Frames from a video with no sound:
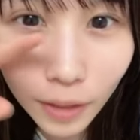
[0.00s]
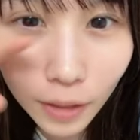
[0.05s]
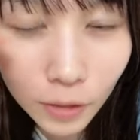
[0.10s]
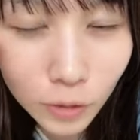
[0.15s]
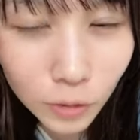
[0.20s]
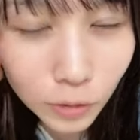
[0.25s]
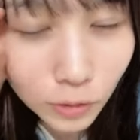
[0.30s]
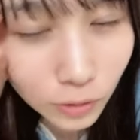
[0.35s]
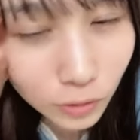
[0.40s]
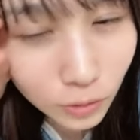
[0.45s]

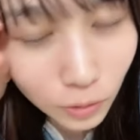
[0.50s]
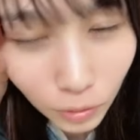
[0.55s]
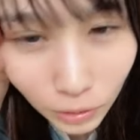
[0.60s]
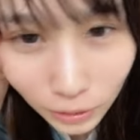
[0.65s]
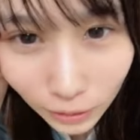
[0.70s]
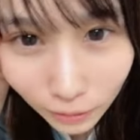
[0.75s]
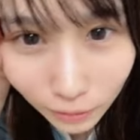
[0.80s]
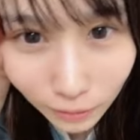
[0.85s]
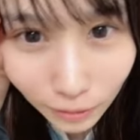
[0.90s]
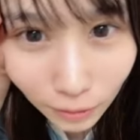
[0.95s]
そうずっと
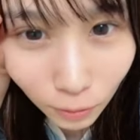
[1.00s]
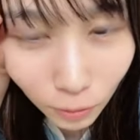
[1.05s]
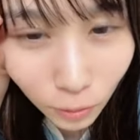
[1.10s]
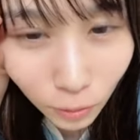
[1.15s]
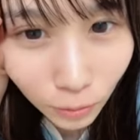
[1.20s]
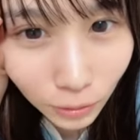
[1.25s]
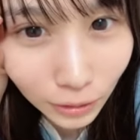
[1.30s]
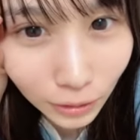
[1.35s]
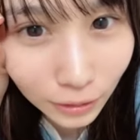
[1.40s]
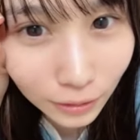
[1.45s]
ね
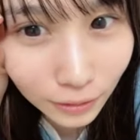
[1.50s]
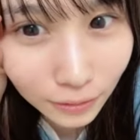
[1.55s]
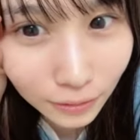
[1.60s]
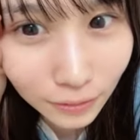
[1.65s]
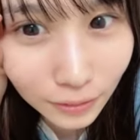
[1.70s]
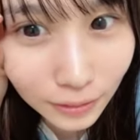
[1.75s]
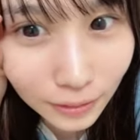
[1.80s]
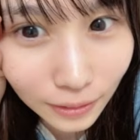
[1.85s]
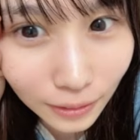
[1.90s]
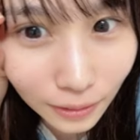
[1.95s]
TikTok やりた
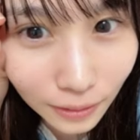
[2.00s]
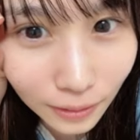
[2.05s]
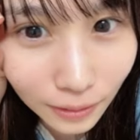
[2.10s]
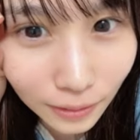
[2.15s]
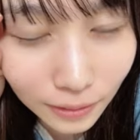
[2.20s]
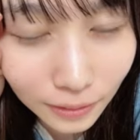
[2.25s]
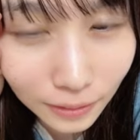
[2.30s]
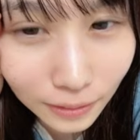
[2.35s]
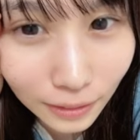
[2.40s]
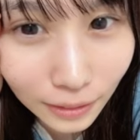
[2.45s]
くって